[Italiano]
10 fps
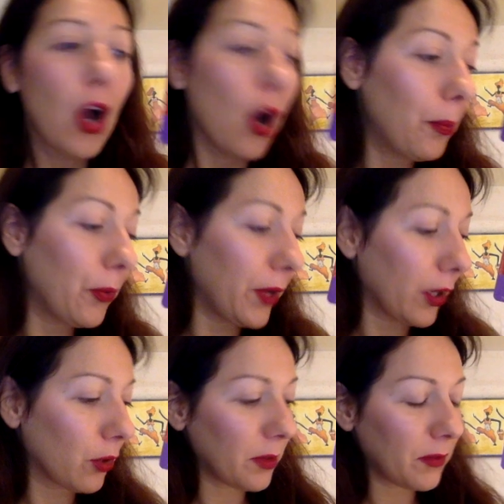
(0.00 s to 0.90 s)

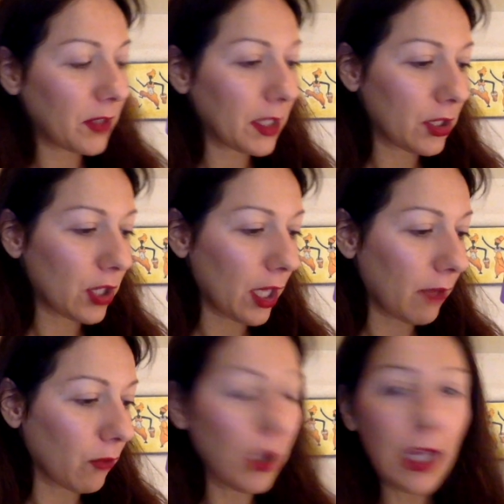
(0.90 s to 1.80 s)
Oppure, come vi
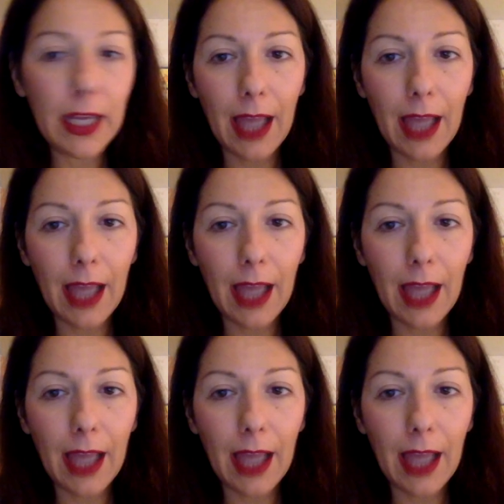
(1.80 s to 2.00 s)
dicevo,